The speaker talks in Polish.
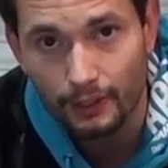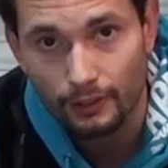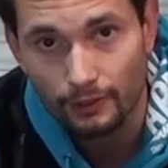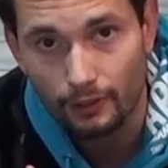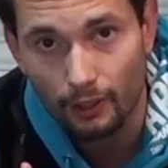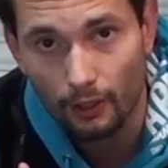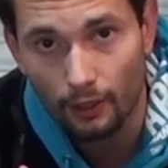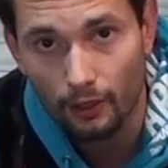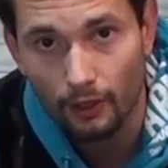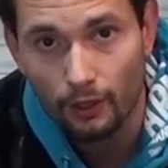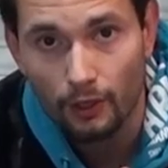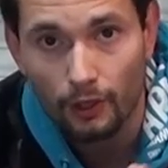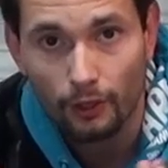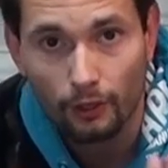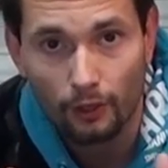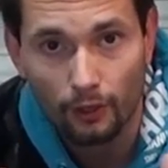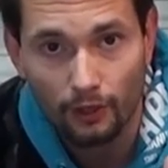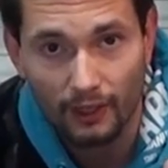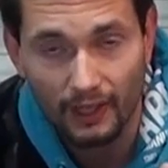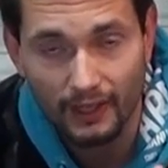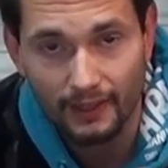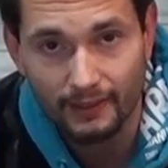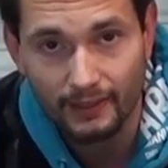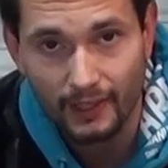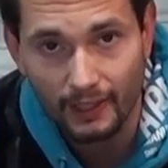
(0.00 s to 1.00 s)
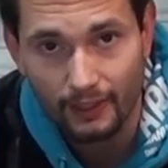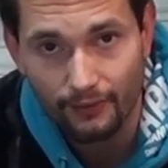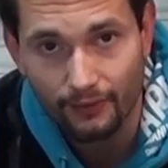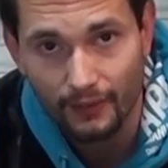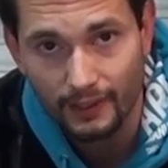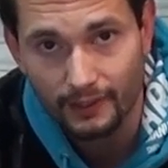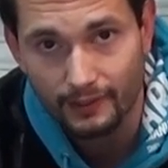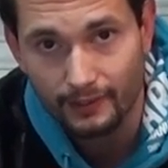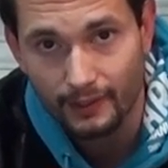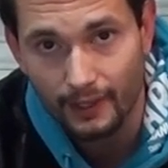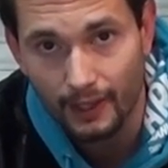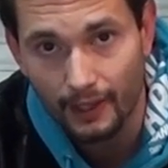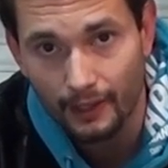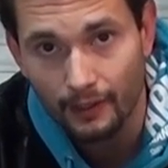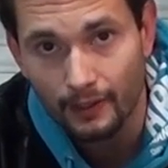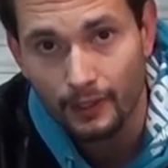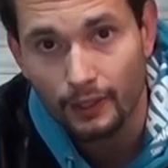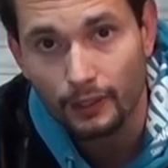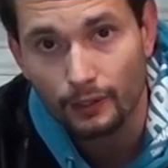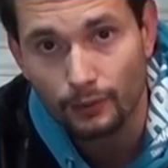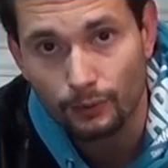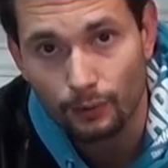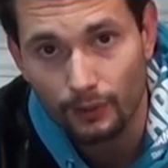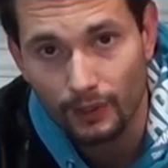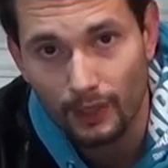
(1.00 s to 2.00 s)
To kolejne kwestie,
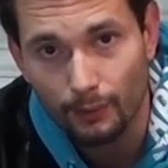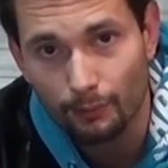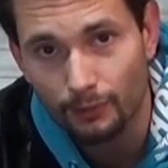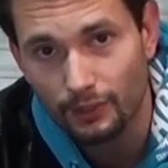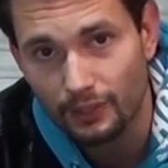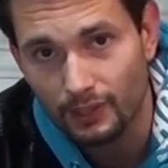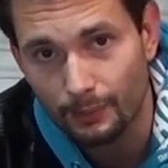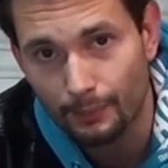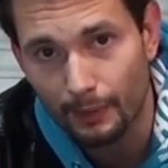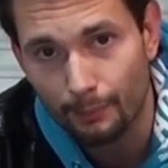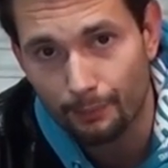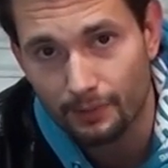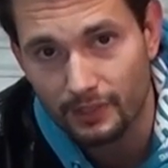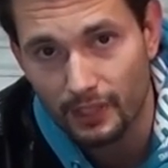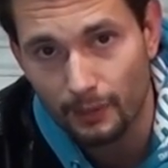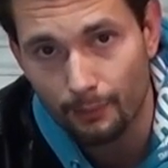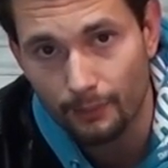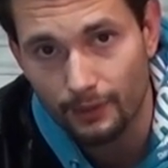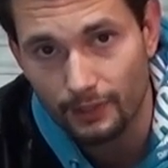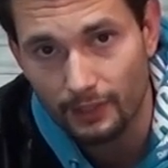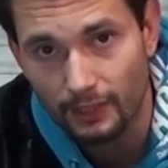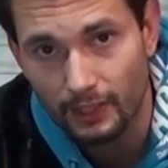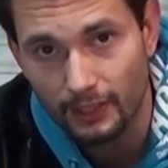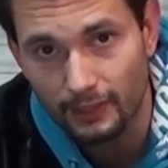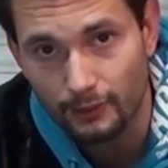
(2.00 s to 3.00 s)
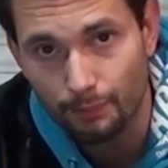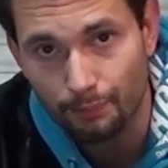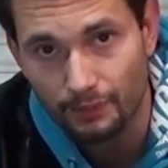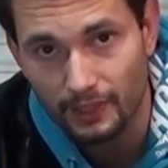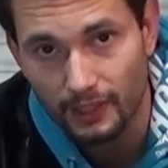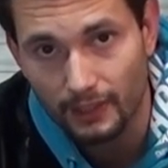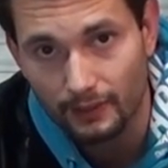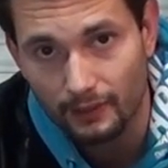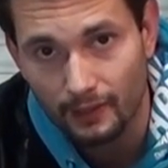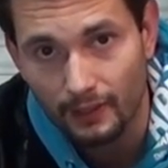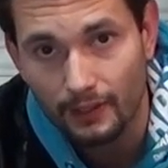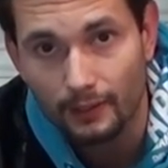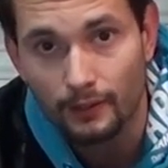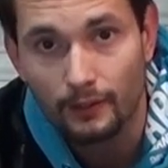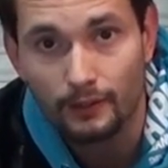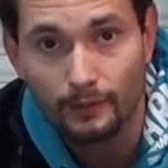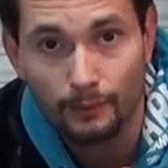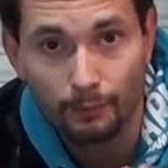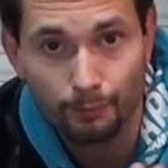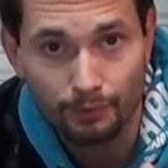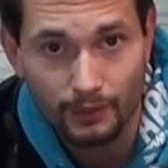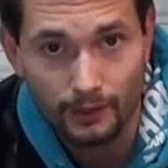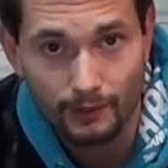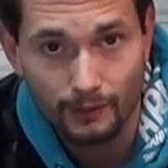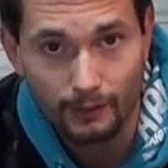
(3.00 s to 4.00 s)
które musimy przemyśleć przed
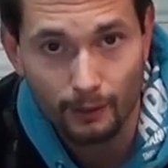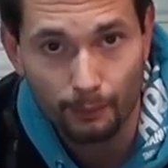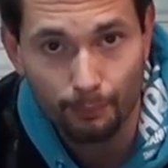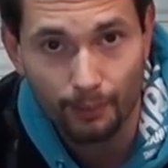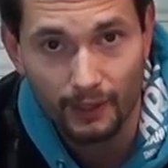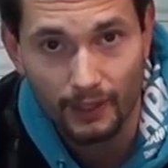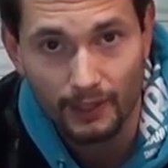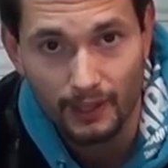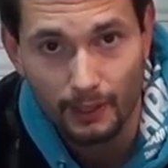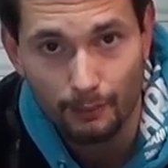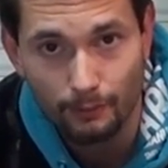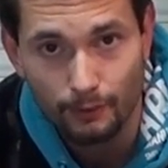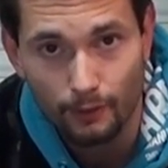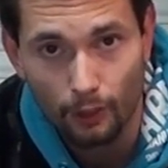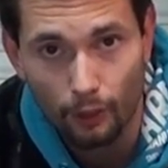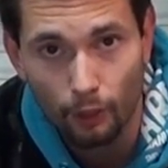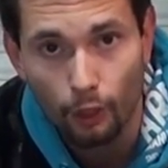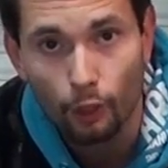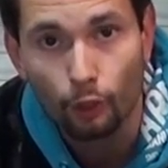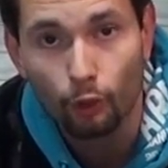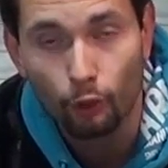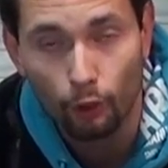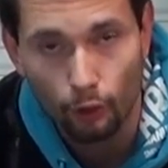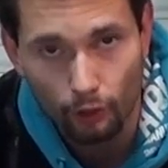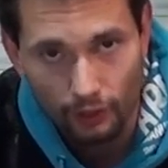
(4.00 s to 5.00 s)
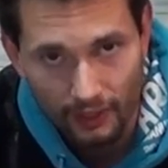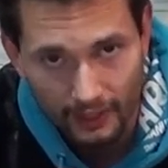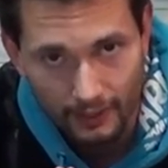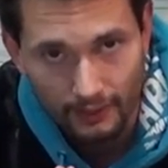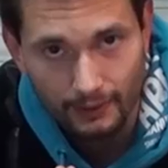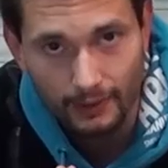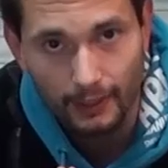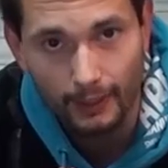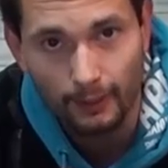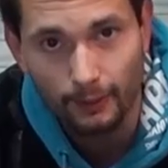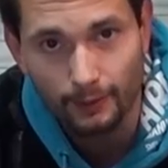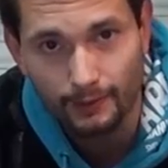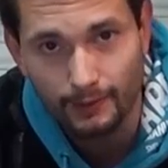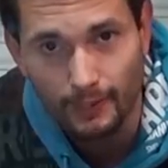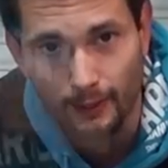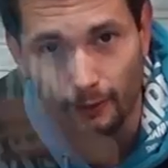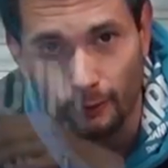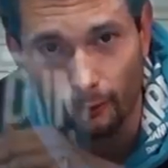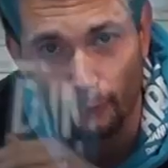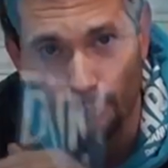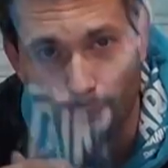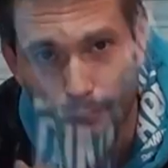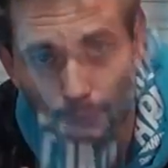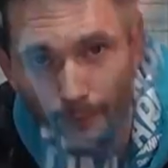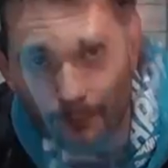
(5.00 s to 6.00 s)
przystąpieniem do konkretnego
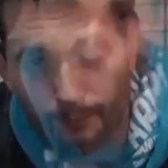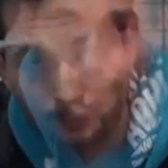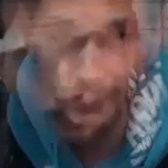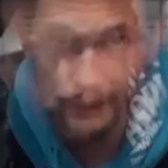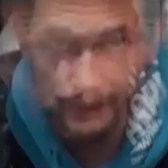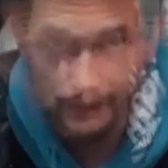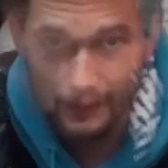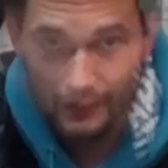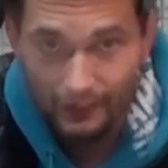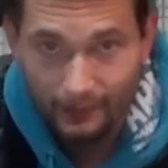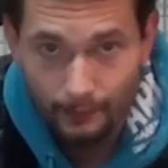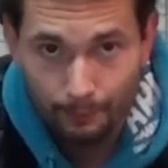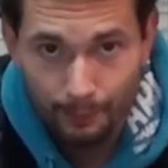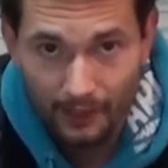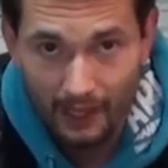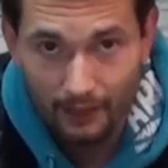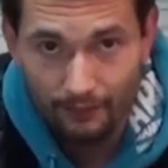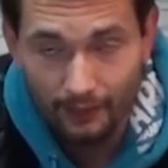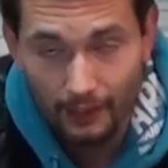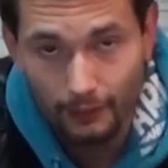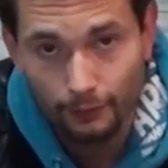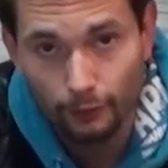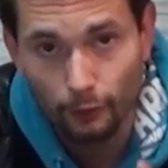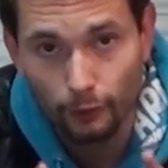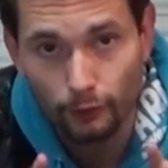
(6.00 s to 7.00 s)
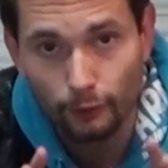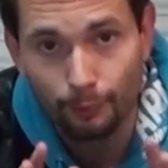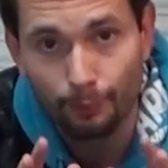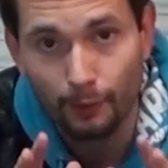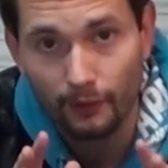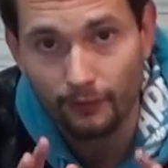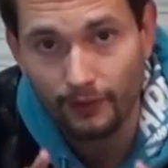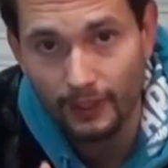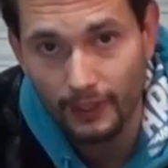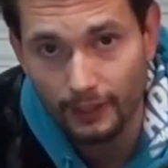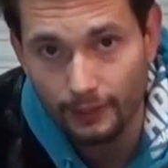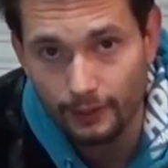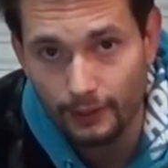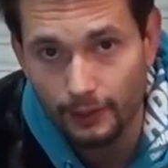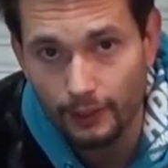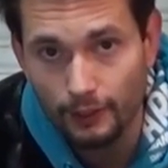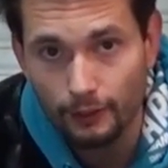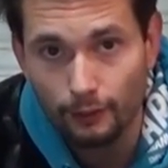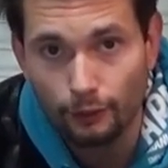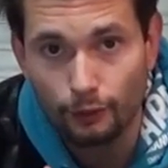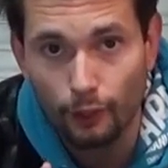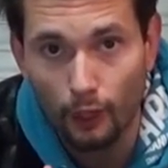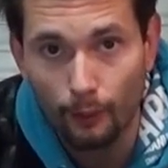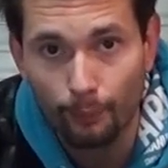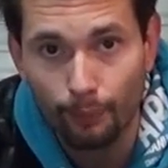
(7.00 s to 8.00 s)
zakupu. Inna sprawa to odpowiedni
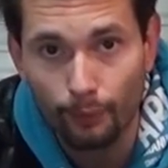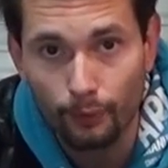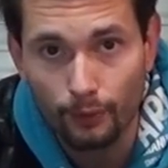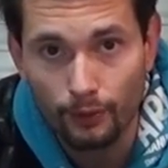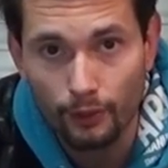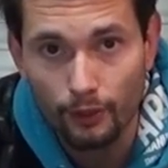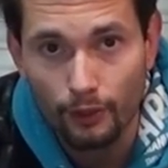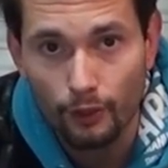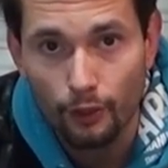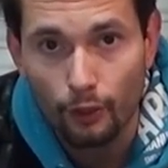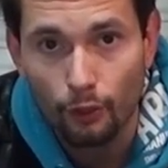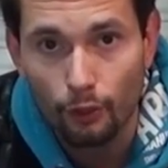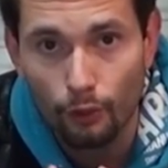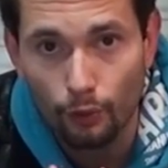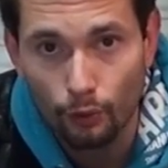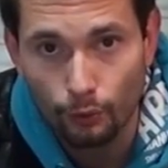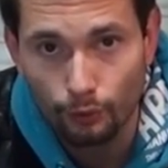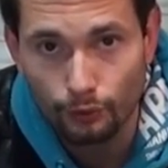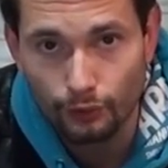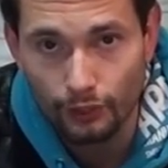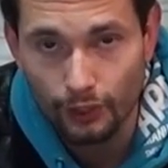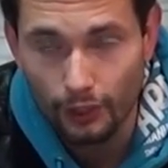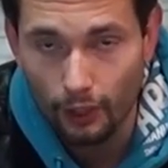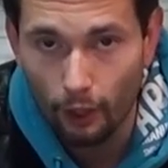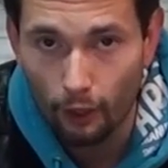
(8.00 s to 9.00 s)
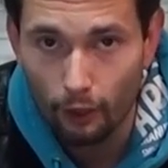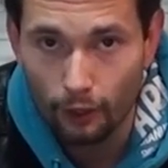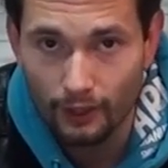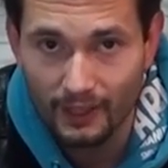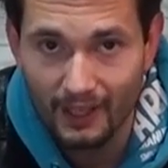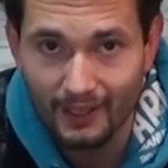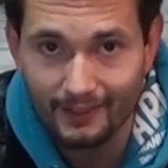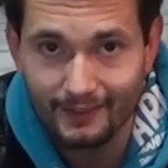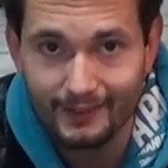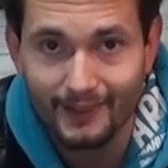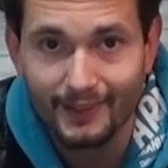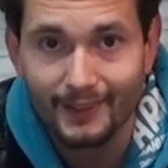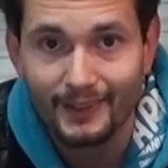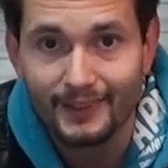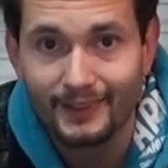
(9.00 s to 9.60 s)
dobór ludzi oraz